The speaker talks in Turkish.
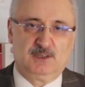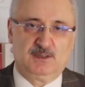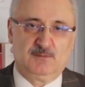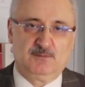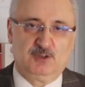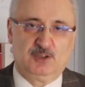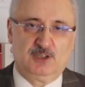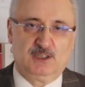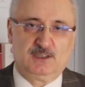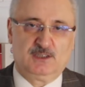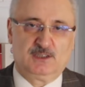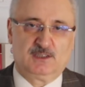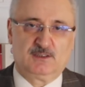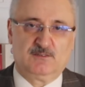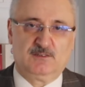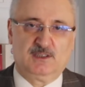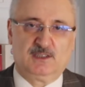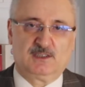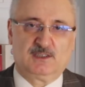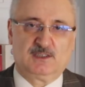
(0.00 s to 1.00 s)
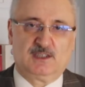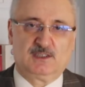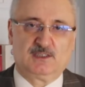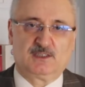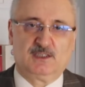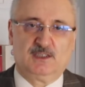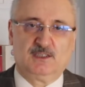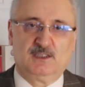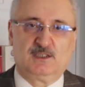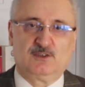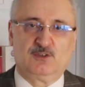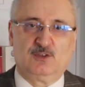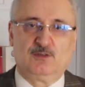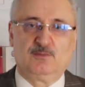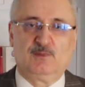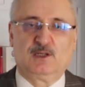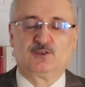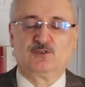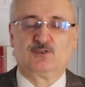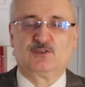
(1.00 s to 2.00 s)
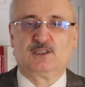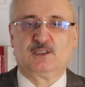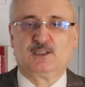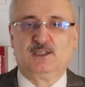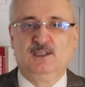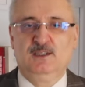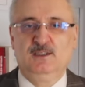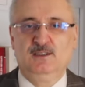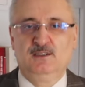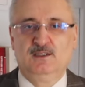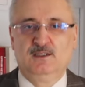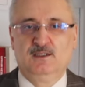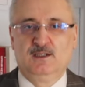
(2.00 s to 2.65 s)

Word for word: birim yönetici ve çalışanları olmak üzere